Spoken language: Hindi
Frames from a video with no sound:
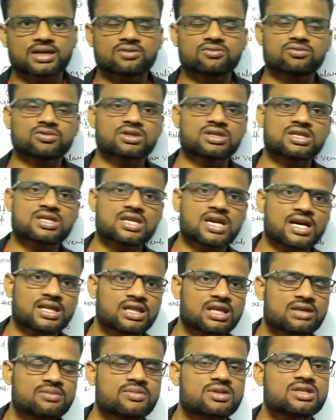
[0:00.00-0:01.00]
कि उनके
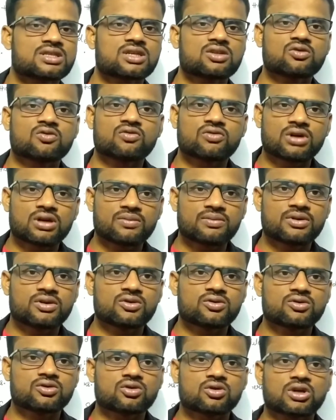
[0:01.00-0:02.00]
साथ हमेशा जो वर्ब
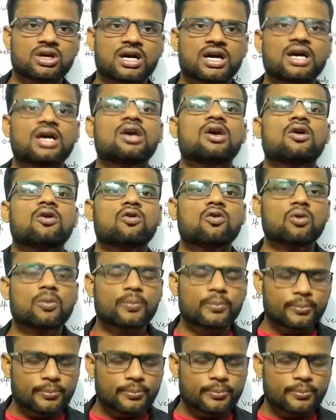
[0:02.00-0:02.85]
यूज होगा वो